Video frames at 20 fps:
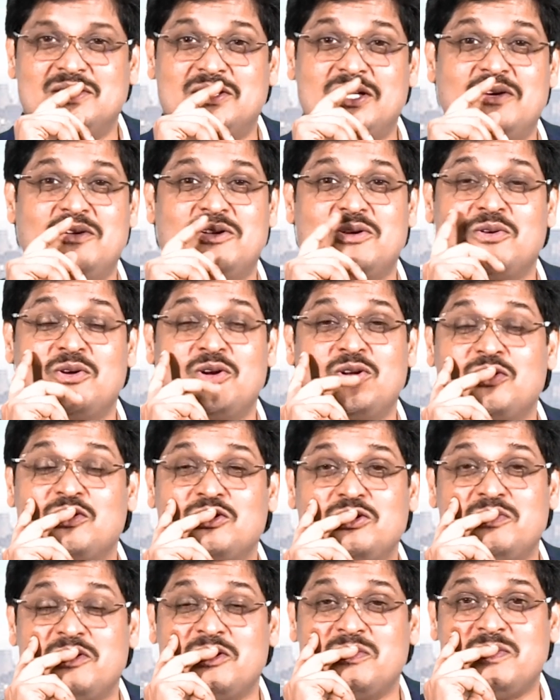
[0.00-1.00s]
தேவன் எவ்வளோ
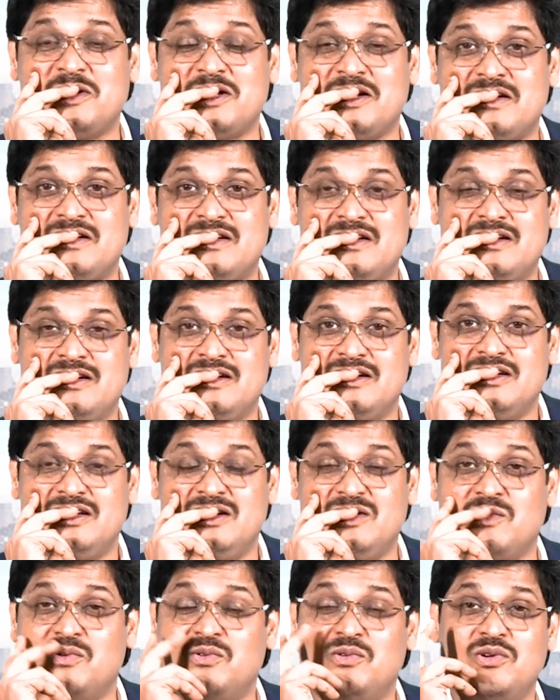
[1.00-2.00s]
நொந்து போயிருப்பாரு
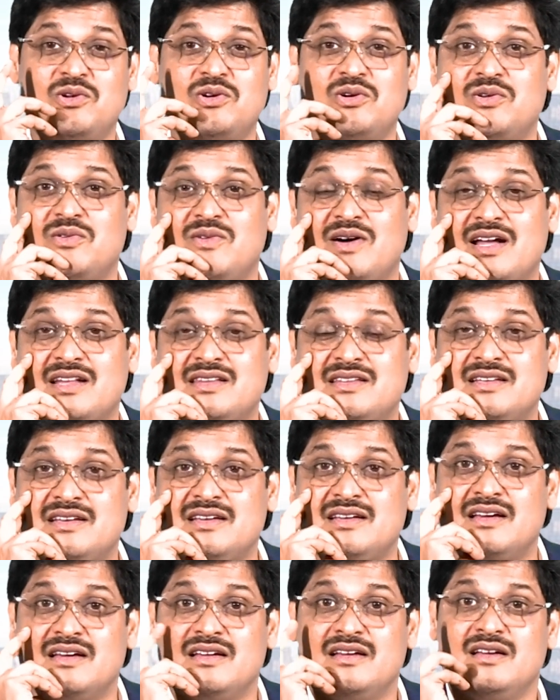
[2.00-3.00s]
எவ்வளோ வார்த்தை
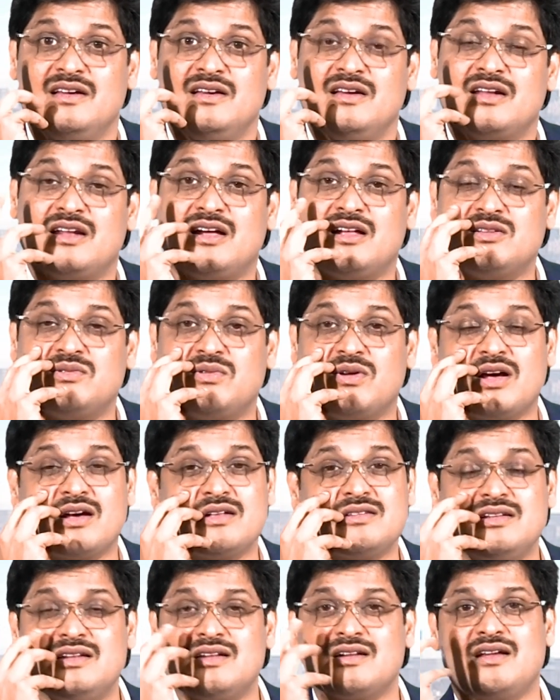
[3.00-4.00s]
நான் அந்த
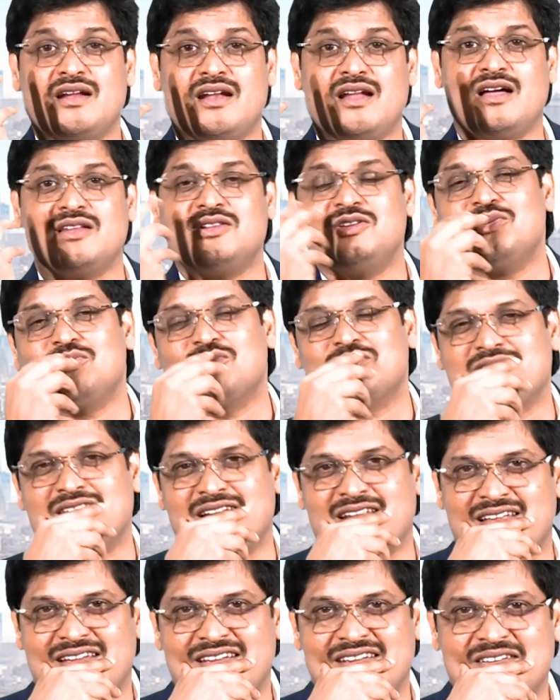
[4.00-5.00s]
உலகத்தில் இருக்க எல்லாத்தையும்
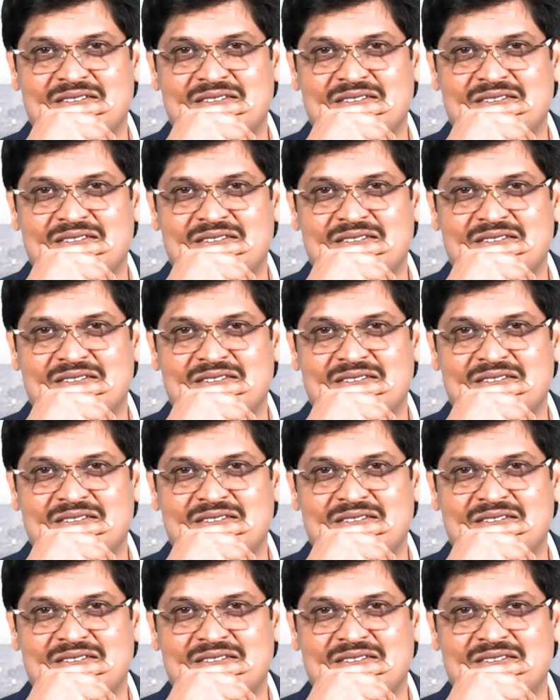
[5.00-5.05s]
கொடுத்தேனே